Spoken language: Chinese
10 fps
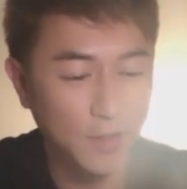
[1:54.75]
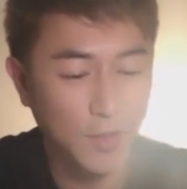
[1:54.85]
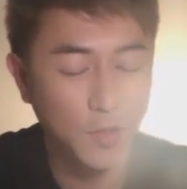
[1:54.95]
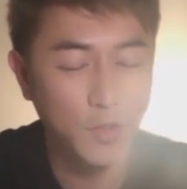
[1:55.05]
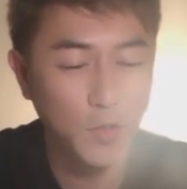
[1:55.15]

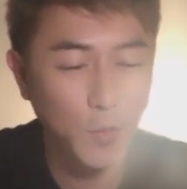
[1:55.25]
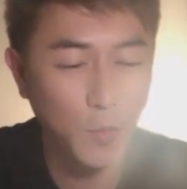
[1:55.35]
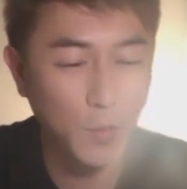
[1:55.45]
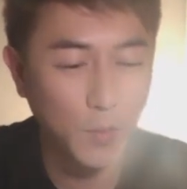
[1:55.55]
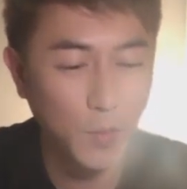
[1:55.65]
是用
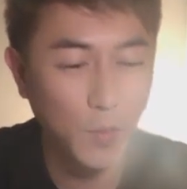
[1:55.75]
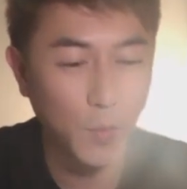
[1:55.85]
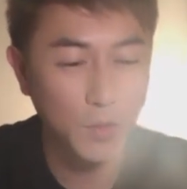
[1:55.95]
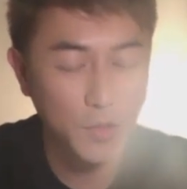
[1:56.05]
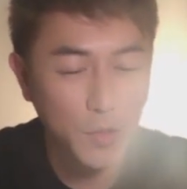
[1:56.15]

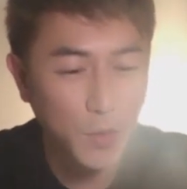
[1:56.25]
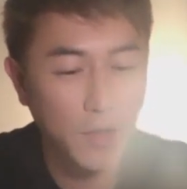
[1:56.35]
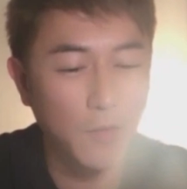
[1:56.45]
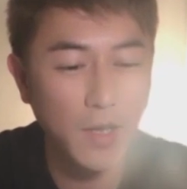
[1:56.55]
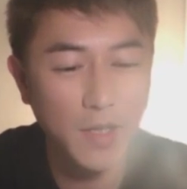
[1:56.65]
我是用另
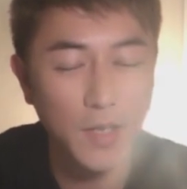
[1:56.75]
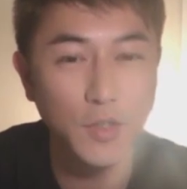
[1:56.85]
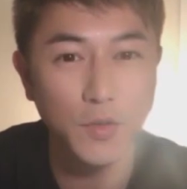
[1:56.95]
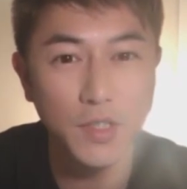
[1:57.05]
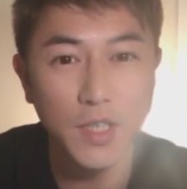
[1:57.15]
外一台
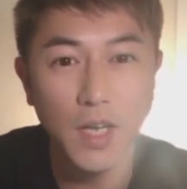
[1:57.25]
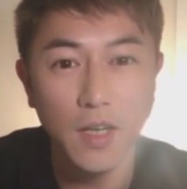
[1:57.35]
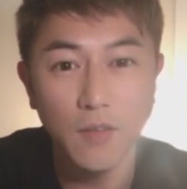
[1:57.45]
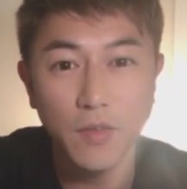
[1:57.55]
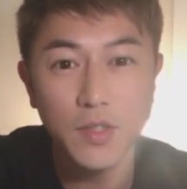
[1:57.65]
手机看，
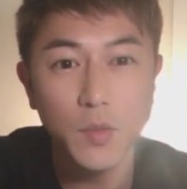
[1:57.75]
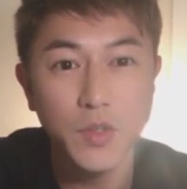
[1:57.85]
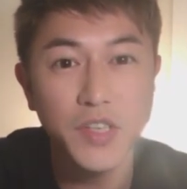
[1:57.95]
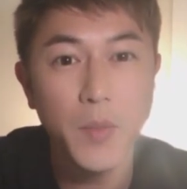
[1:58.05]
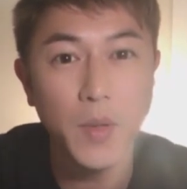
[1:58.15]
反正我
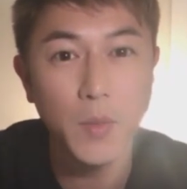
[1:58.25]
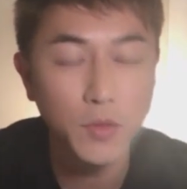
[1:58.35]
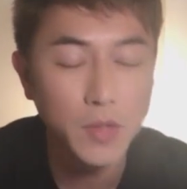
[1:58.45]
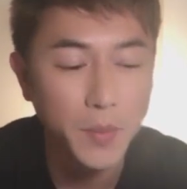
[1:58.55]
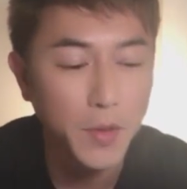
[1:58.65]
现在屏幕
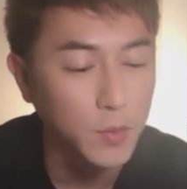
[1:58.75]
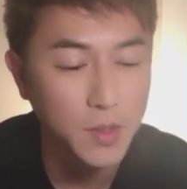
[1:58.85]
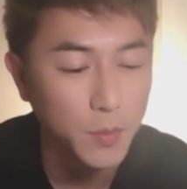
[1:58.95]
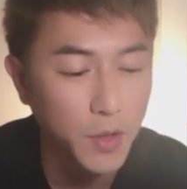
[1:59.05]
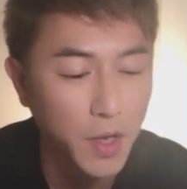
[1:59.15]
上面我是什
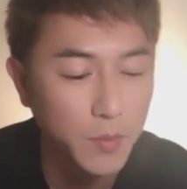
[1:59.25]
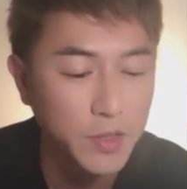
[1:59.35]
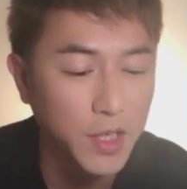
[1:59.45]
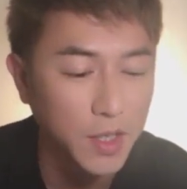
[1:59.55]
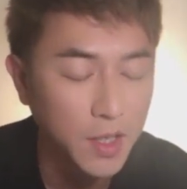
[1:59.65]
么都看不
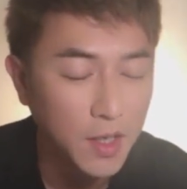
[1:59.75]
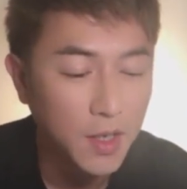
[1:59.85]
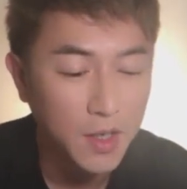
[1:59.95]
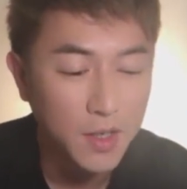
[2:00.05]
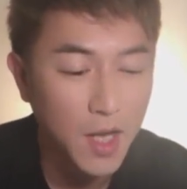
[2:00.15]
见。
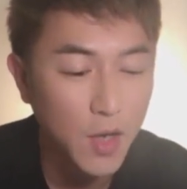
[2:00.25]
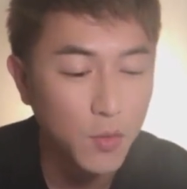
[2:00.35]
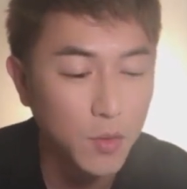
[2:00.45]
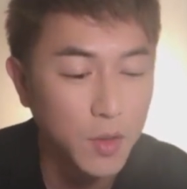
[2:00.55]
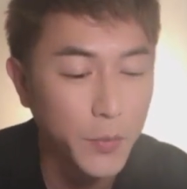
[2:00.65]
那如
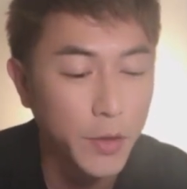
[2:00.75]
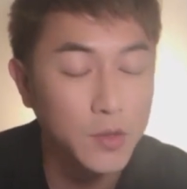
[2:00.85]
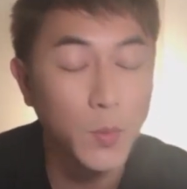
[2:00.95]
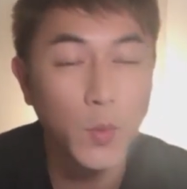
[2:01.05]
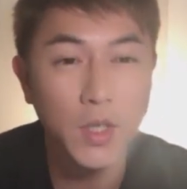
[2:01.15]
果你们有什
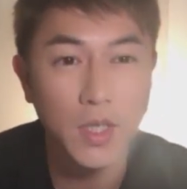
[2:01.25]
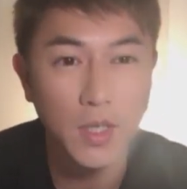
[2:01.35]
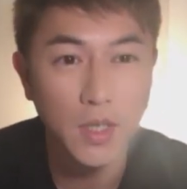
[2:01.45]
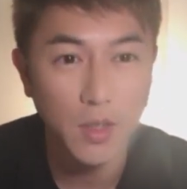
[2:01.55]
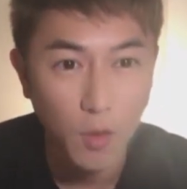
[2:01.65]
么问题
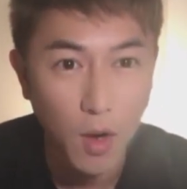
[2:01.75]
的话，